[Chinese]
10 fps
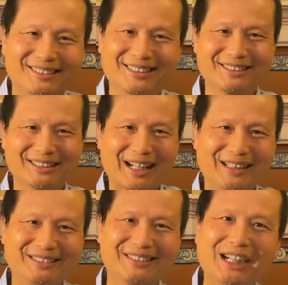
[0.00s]
这个当
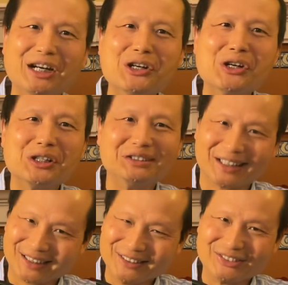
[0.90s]
然就
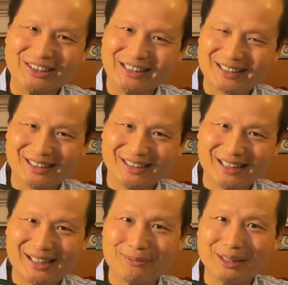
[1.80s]
让人觉得很
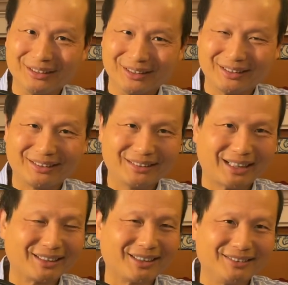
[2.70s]
纳闷。
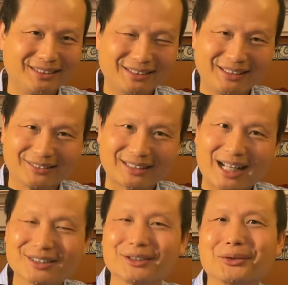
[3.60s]
难道你要
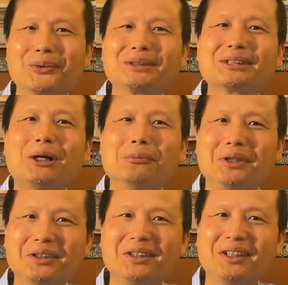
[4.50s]
打死多少
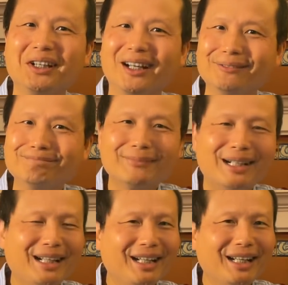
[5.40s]
云敌人，
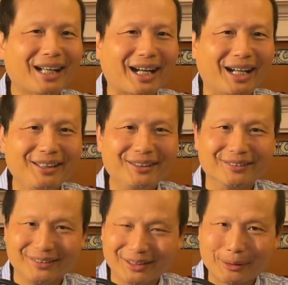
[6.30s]
还
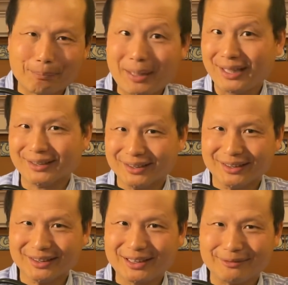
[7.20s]
有一个配
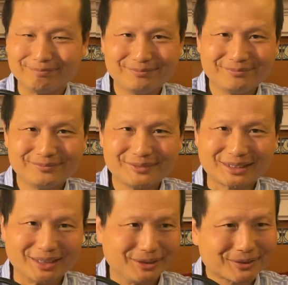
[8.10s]
额的，这
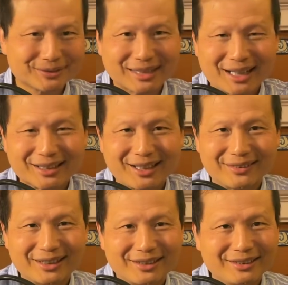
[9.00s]
人数达到
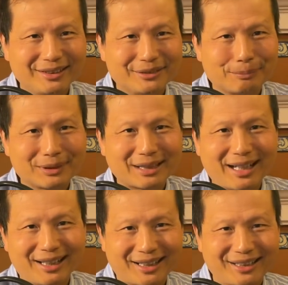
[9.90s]
了，你就不
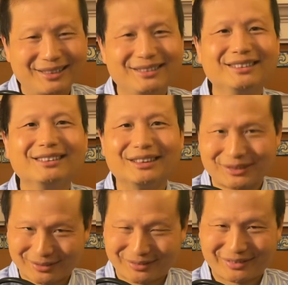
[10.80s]
打了，那
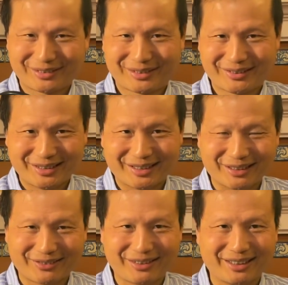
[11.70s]
就退下
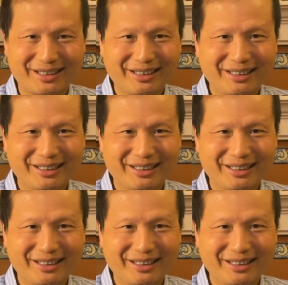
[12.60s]
去了。